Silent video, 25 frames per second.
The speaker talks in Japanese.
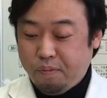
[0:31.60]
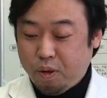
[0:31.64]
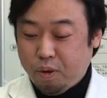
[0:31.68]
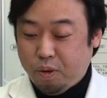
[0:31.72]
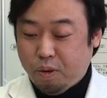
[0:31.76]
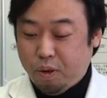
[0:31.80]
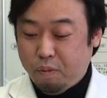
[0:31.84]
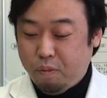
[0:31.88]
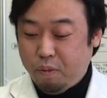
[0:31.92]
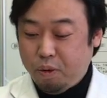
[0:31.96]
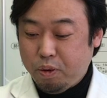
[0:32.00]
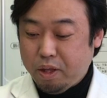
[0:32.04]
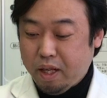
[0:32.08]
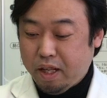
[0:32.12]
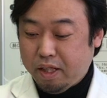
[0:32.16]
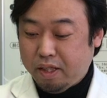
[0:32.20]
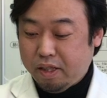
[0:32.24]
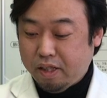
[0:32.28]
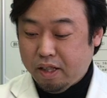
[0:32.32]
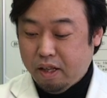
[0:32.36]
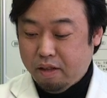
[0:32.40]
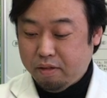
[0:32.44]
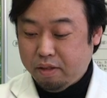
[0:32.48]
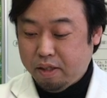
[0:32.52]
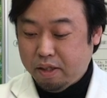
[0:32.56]
これ問題
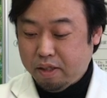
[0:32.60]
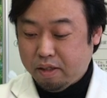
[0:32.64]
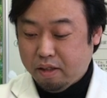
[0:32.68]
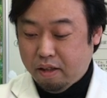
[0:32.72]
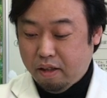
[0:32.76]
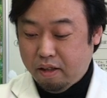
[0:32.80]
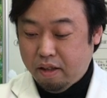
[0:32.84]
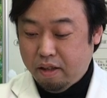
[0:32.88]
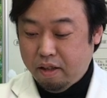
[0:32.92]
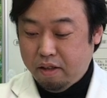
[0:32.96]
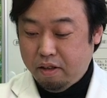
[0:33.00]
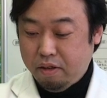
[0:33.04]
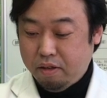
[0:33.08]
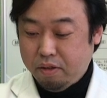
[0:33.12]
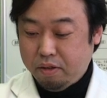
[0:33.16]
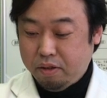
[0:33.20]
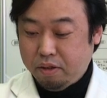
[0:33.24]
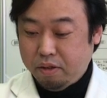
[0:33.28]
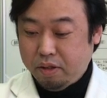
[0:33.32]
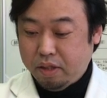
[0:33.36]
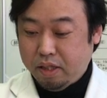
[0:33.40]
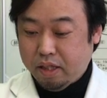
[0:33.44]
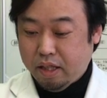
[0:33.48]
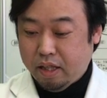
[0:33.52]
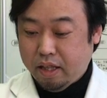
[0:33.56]
違うんですかね医療
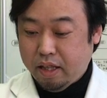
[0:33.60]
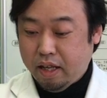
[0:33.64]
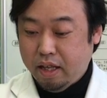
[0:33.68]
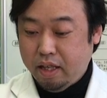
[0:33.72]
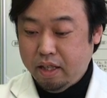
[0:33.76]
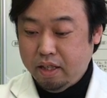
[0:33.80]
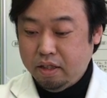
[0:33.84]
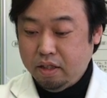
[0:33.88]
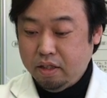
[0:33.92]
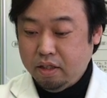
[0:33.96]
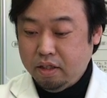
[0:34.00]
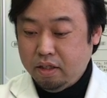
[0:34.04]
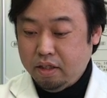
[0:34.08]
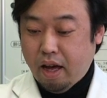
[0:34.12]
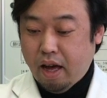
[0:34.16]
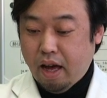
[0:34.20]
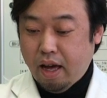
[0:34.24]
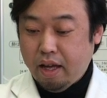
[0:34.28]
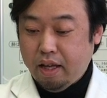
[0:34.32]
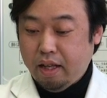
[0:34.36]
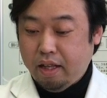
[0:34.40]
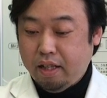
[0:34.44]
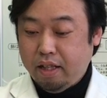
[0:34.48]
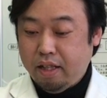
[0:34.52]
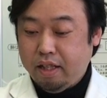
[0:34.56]
従事者で
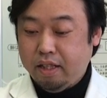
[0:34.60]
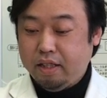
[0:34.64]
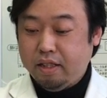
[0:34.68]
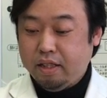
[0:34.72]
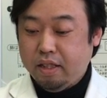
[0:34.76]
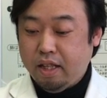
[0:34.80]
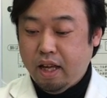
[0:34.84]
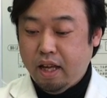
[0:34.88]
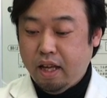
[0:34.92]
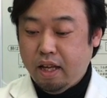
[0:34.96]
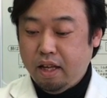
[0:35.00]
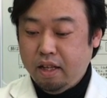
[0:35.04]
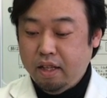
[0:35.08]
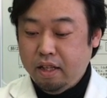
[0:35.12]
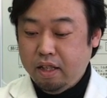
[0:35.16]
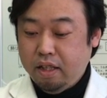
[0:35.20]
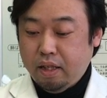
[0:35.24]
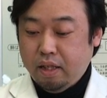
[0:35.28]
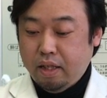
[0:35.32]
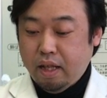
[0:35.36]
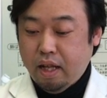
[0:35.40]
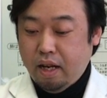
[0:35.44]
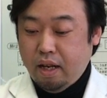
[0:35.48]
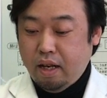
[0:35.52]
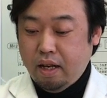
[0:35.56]
はいですね
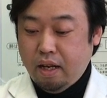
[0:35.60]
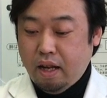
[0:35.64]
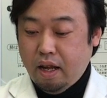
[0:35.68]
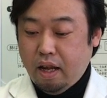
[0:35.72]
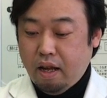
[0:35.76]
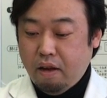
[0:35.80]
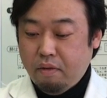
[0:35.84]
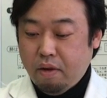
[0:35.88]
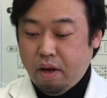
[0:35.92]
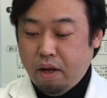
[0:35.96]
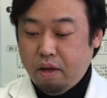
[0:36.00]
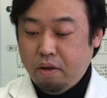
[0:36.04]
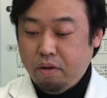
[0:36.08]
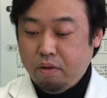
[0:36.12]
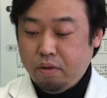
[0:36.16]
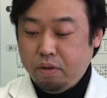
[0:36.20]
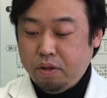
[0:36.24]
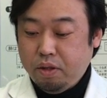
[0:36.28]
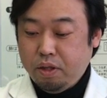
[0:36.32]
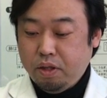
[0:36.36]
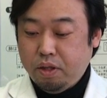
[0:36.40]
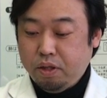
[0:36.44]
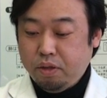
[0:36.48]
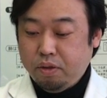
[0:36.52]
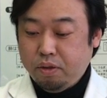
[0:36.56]
年齢は
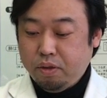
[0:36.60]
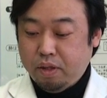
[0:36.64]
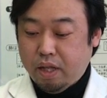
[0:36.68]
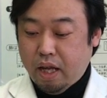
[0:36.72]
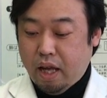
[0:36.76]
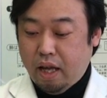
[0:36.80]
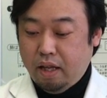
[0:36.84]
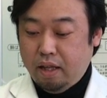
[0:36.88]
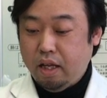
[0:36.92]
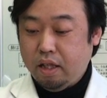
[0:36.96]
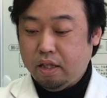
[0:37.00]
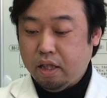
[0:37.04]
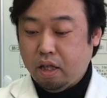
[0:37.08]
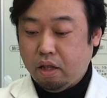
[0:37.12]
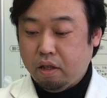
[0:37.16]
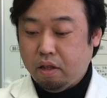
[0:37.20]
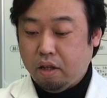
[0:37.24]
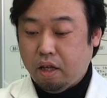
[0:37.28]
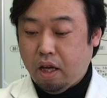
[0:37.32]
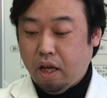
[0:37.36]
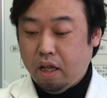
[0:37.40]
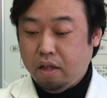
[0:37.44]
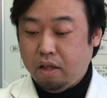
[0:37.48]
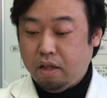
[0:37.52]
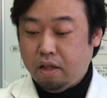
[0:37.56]
40代じゃ
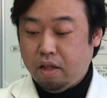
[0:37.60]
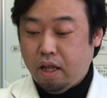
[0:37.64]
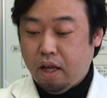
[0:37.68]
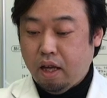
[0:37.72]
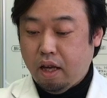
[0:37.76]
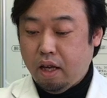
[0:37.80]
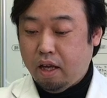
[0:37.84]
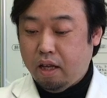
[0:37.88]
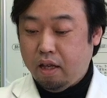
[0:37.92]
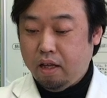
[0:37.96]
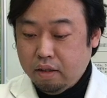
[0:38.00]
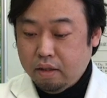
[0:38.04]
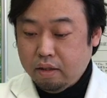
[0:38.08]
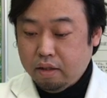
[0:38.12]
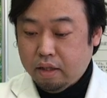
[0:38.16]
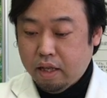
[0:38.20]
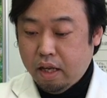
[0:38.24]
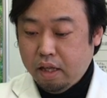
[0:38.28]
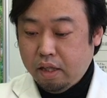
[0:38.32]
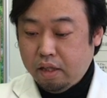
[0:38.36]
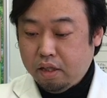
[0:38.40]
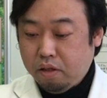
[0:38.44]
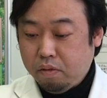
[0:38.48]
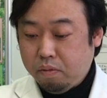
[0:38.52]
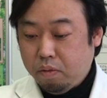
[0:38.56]
検定
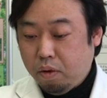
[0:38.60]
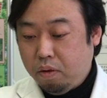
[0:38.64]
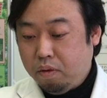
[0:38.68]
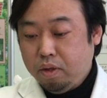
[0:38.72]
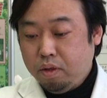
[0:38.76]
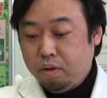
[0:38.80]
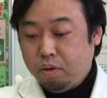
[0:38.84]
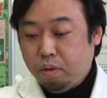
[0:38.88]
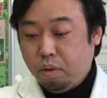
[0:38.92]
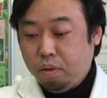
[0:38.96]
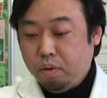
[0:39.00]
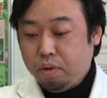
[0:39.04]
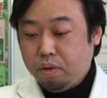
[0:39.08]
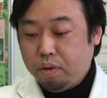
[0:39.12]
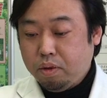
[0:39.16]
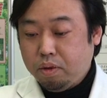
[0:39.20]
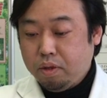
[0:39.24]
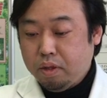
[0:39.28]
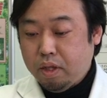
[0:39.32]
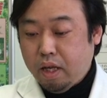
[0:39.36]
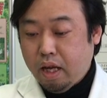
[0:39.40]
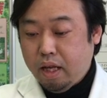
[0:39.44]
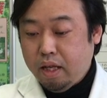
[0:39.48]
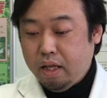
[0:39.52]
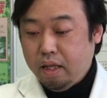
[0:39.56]
第1問どの
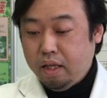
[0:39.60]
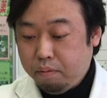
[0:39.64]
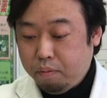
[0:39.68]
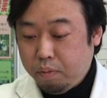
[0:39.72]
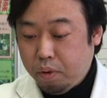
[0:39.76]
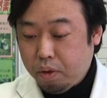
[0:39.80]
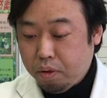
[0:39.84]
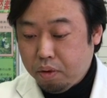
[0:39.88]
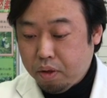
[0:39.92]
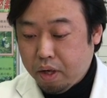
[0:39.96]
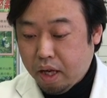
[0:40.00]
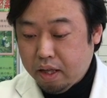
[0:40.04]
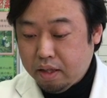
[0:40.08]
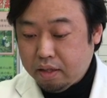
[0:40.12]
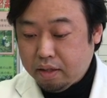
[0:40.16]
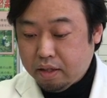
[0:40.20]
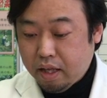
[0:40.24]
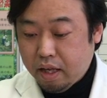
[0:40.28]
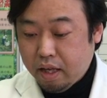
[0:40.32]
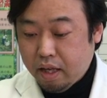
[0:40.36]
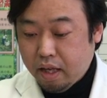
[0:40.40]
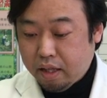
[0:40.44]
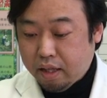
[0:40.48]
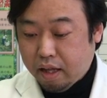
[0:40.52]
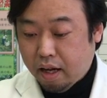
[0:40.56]
くらい病原
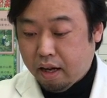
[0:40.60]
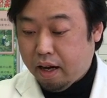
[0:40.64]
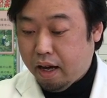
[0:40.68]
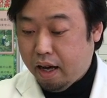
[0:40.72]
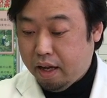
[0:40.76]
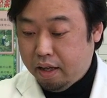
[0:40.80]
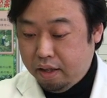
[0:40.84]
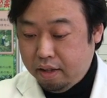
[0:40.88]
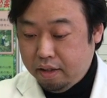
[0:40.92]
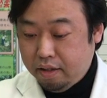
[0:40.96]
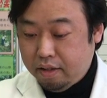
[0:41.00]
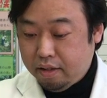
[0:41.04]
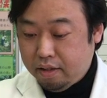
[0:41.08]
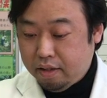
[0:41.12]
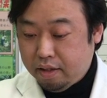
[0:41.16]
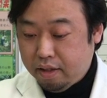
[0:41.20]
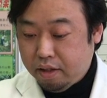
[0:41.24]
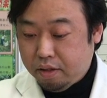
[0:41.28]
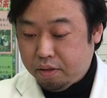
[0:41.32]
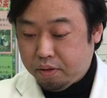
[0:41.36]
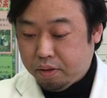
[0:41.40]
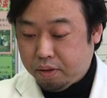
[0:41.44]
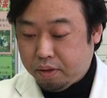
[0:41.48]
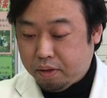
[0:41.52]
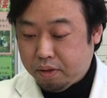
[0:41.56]
性が高いってい
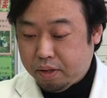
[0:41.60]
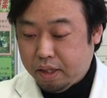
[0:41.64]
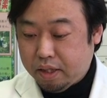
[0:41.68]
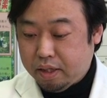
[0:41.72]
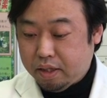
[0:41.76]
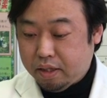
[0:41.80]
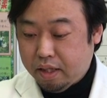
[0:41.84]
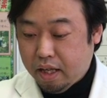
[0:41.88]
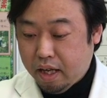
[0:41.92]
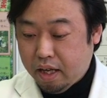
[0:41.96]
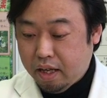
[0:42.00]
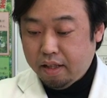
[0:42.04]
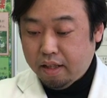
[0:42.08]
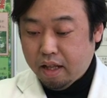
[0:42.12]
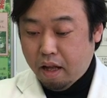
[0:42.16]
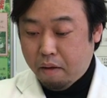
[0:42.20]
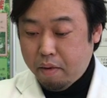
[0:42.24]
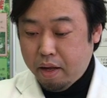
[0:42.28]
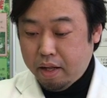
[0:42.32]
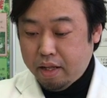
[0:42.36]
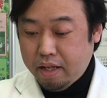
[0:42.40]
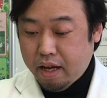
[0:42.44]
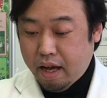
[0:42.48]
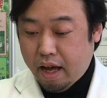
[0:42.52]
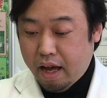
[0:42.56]
うことですねた
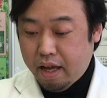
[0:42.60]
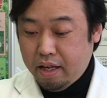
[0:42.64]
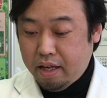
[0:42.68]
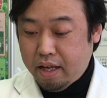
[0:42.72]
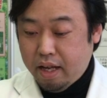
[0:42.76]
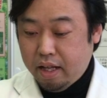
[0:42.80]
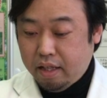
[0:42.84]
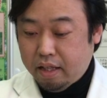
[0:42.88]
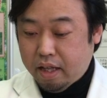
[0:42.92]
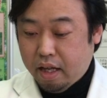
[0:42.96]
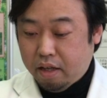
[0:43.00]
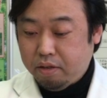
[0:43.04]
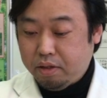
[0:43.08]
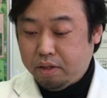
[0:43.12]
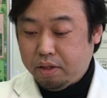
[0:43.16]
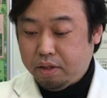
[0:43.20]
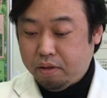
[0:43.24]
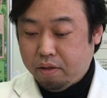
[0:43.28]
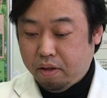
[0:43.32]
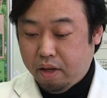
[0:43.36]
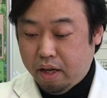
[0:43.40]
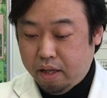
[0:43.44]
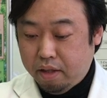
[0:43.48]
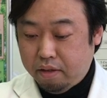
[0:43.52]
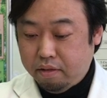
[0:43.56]
まに肺炎になる人
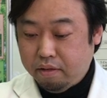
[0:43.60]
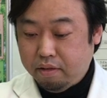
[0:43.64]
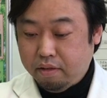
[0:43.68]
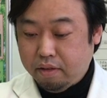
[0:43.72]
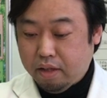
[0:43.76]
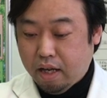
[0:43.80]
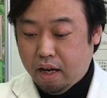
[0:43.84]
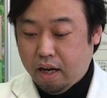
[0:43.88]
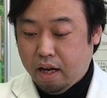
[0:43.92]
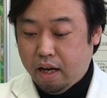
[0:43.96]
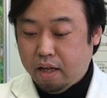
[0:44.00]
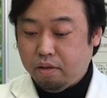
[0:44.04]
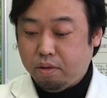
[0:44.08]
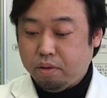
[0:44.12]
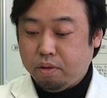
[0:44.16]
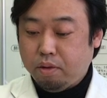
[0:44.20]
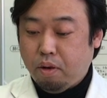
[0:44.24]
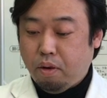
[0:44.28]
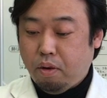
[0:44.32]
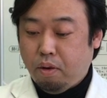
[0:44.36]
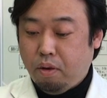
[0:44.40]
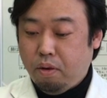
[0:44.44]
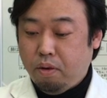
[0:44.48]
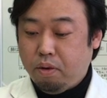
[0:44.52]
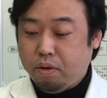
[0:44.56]
がいるかかると
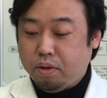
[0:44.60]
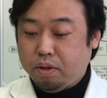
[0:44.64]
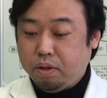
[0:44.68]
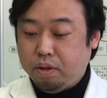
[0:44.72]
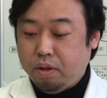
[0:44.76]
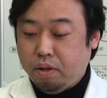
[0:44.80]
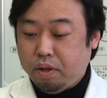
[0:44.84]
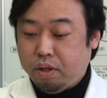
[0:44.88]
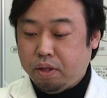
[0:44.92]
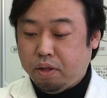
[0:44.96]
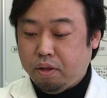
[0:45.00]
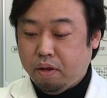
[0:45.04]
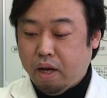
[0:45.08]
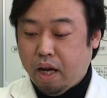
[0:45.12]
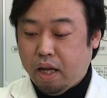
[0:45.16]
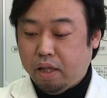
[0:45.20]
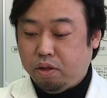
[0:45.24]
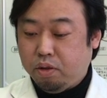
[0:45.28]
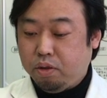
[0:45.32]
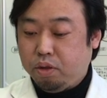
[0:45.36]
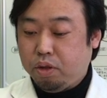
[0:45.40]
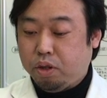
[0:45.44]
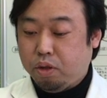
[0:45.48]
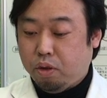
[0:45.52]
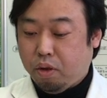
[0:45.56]
多くの人が
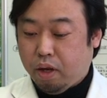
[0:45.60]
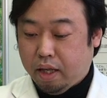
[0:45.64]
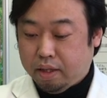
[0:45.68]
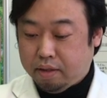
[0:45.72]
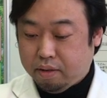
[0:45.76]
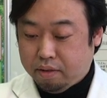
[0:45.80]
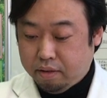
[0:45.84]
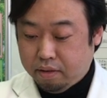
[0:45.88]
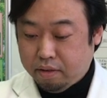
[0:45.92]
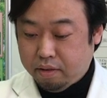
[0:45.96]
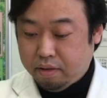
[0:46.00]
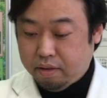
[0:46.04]
重症化する